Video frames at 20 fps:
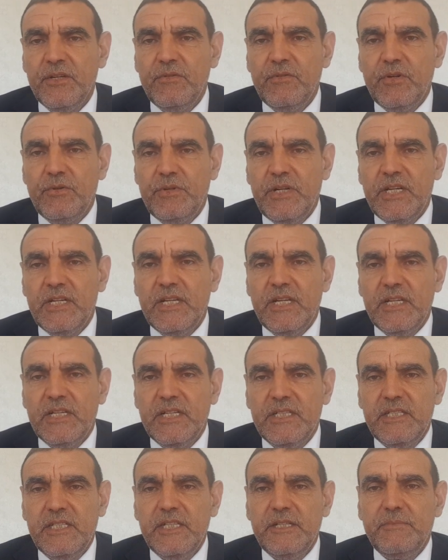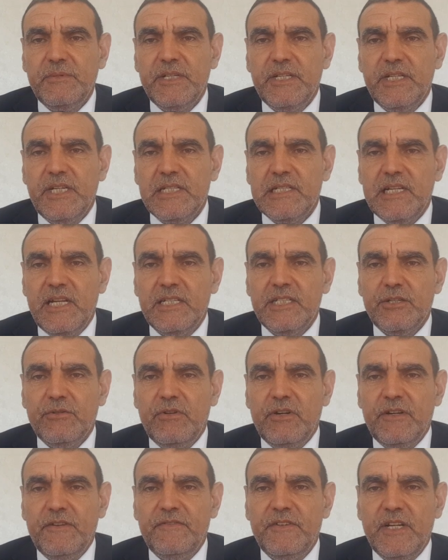وهناك كثير من الناس الآن
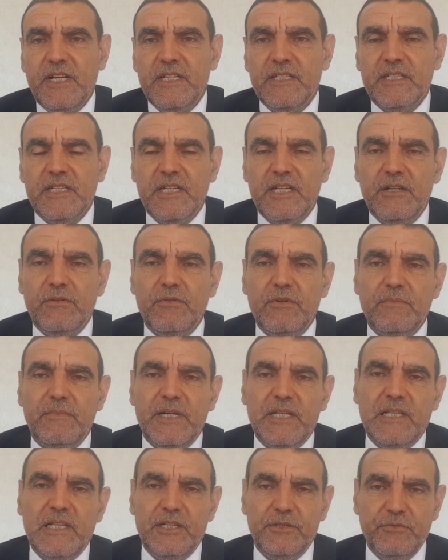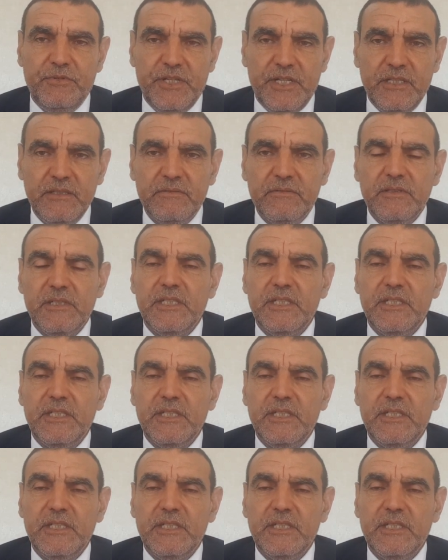توقفنا عن تناول بعض الأدوية